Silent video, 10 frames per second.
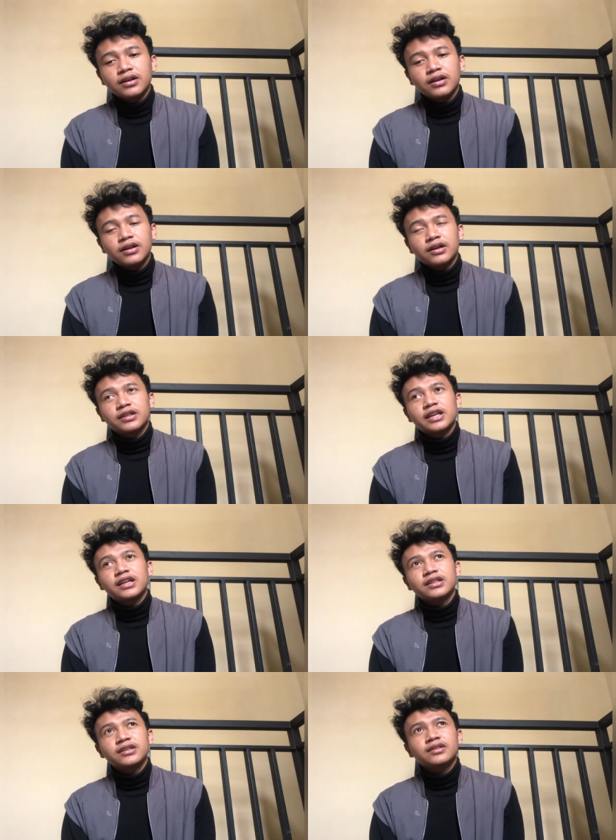eh,
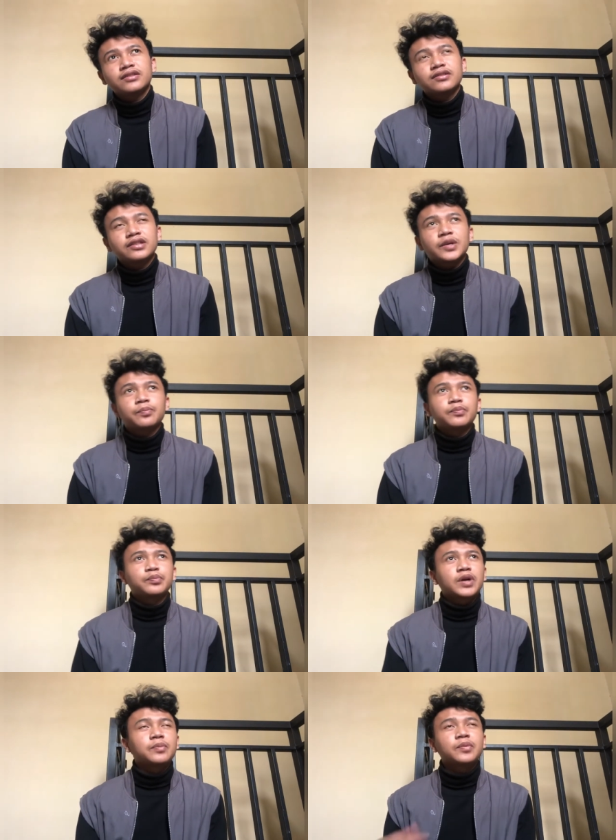jadi
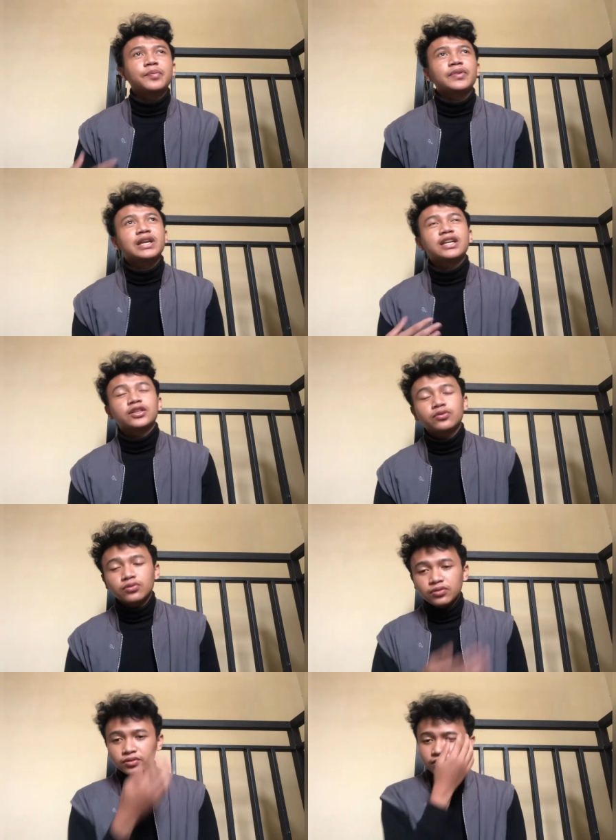kepemimpinan itu
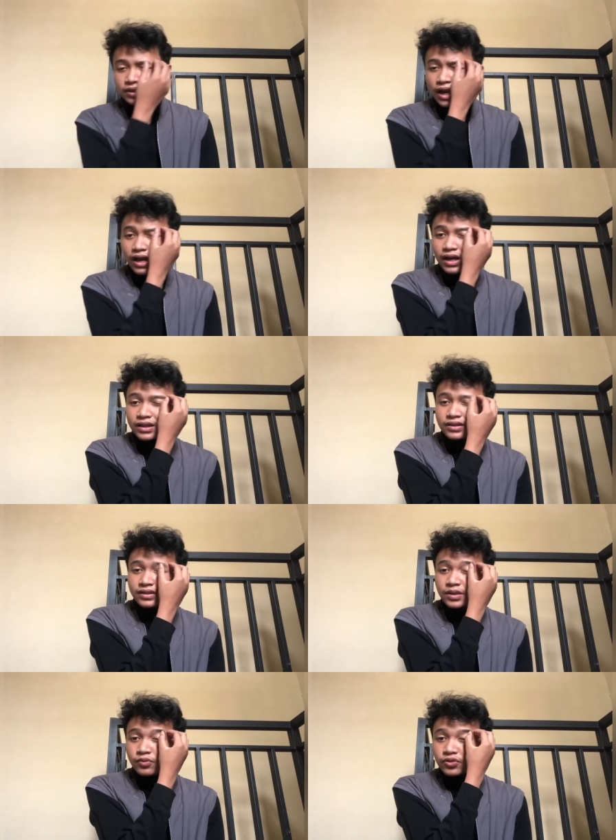sangat
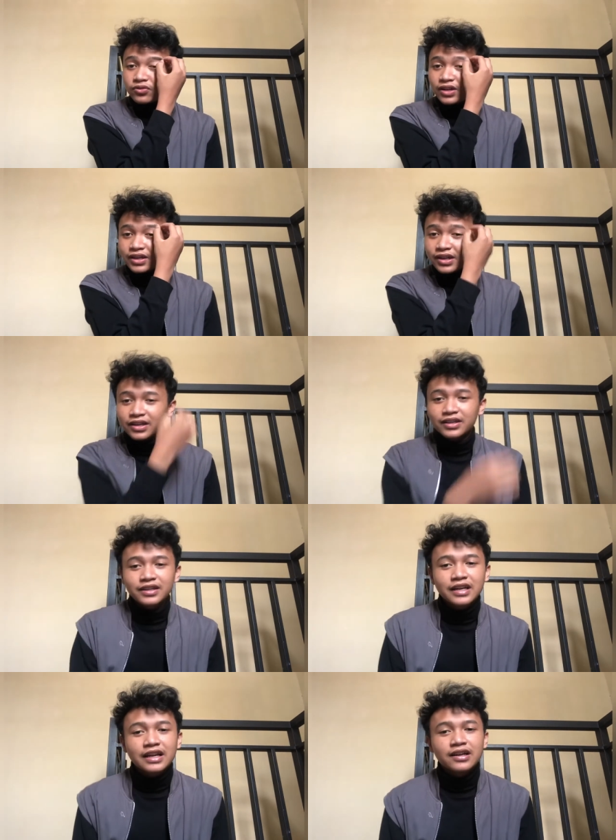dibutuhkan ya
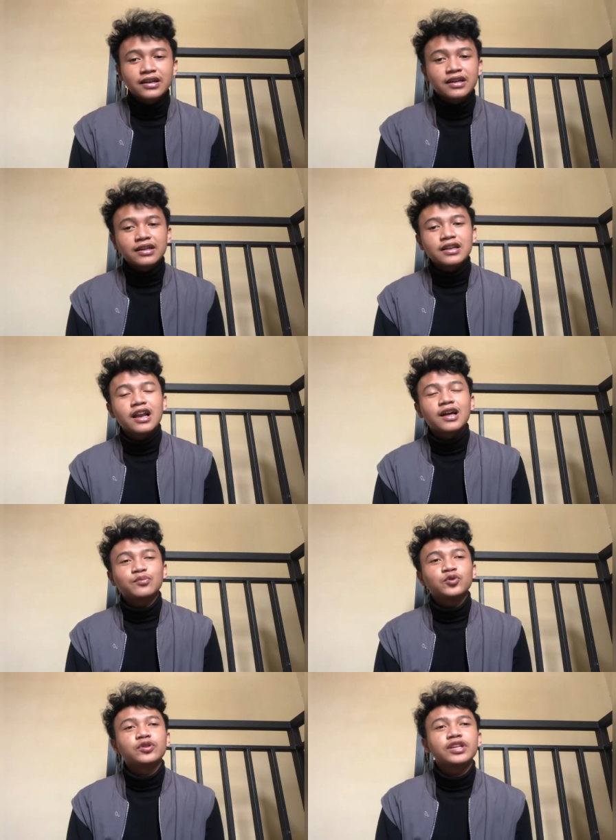dalam
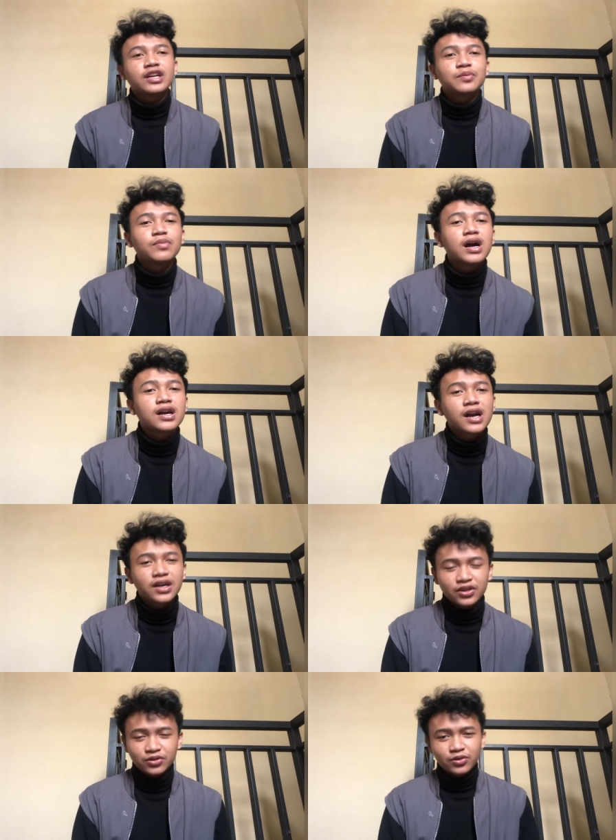dunia lembaga
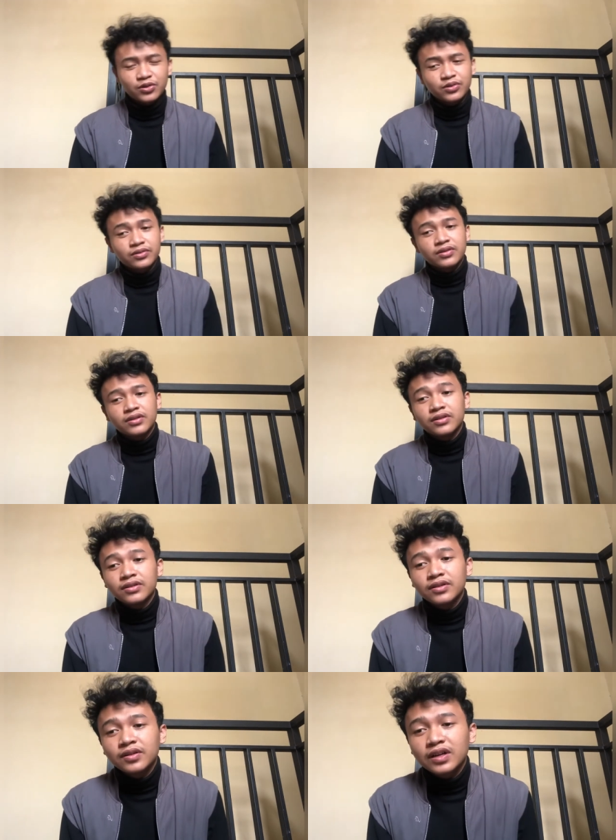gitu
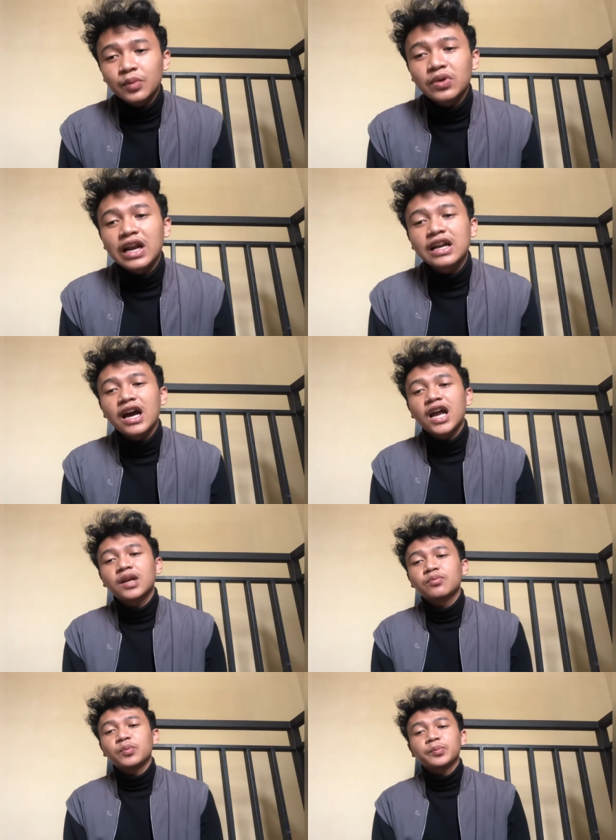keberadaan
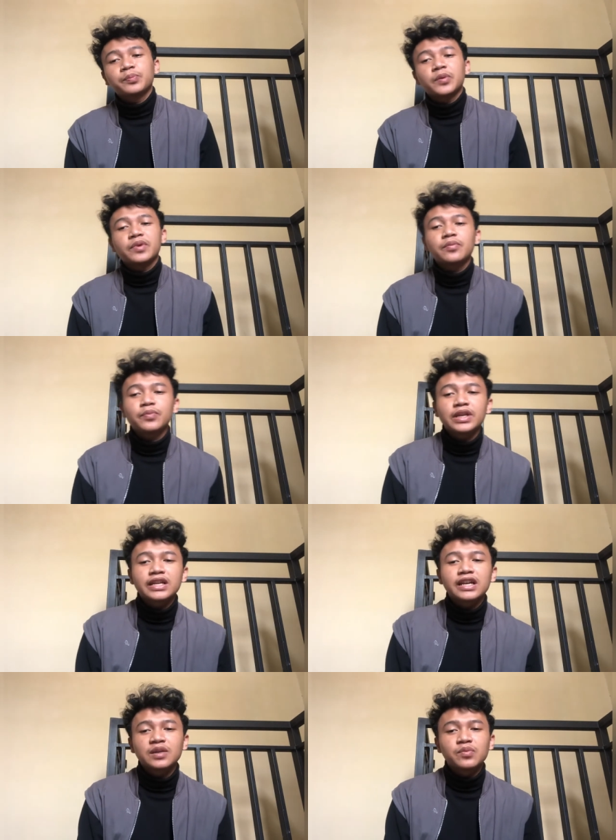pemimpin
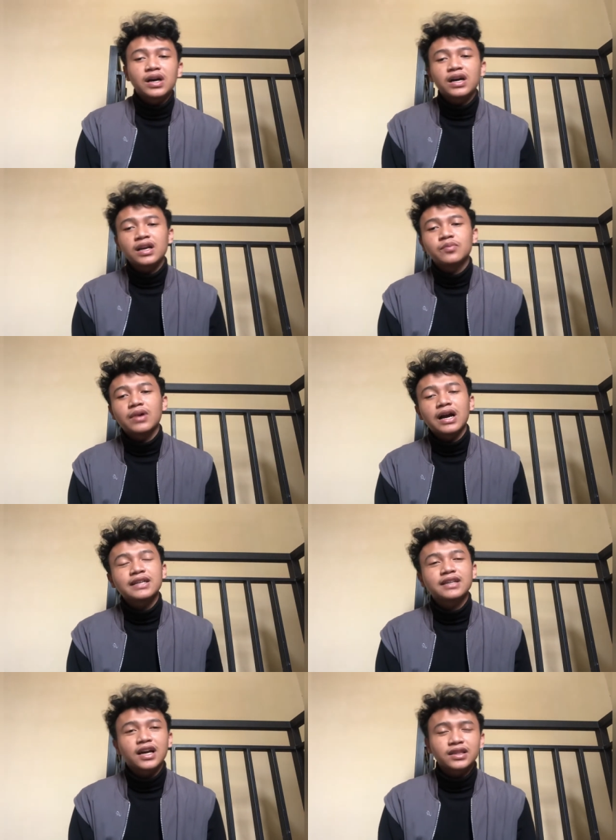dan lembaga-lembaga
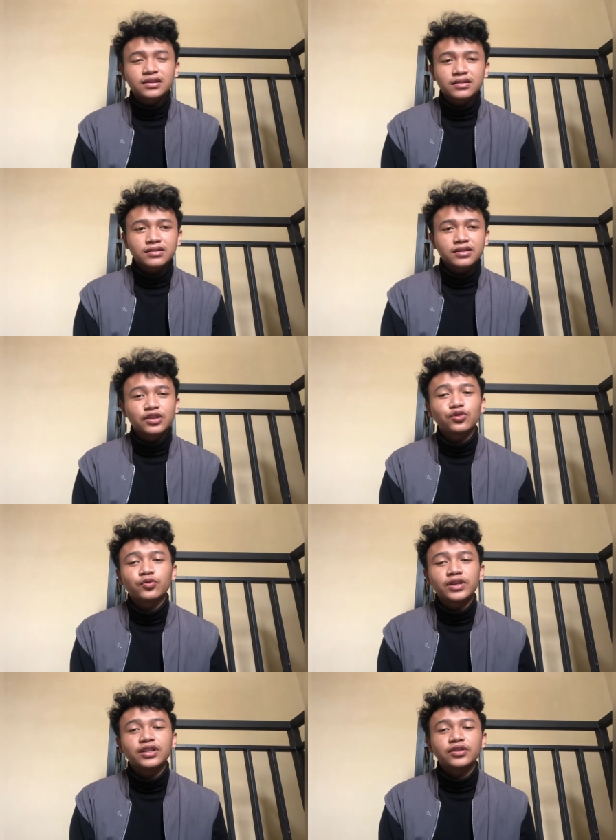sangat
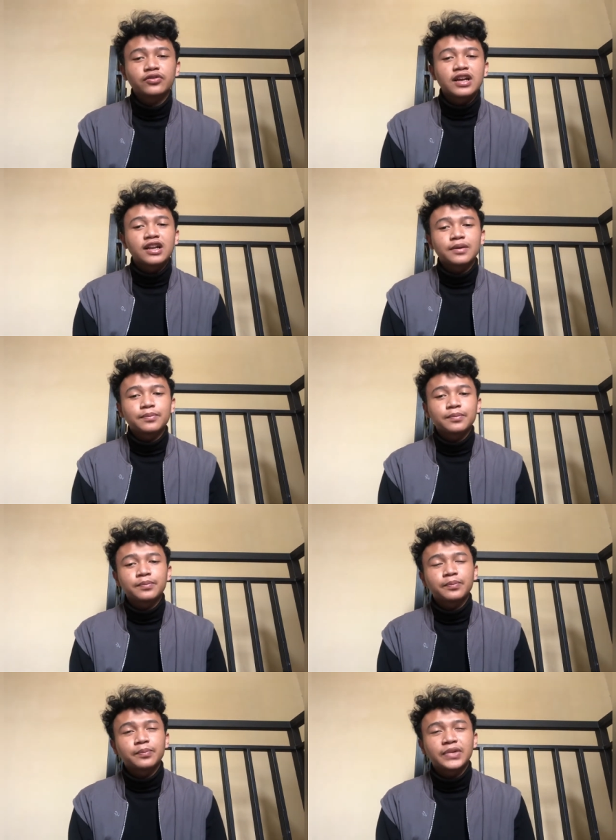tentuin gitu dalam
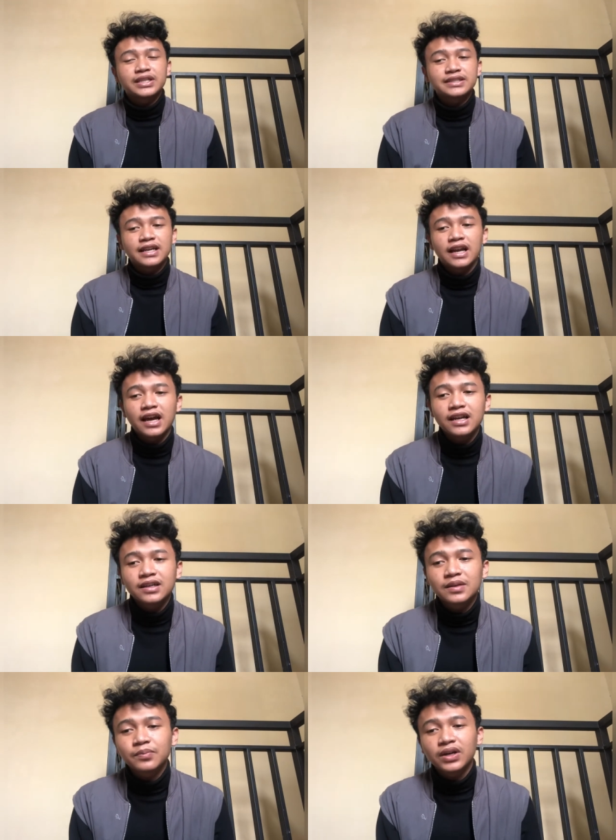perencanaan,
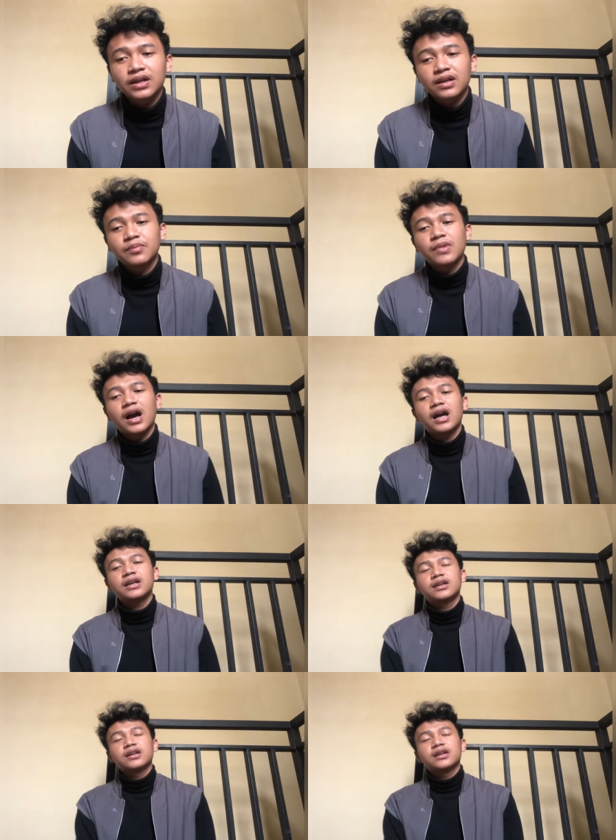perkembangan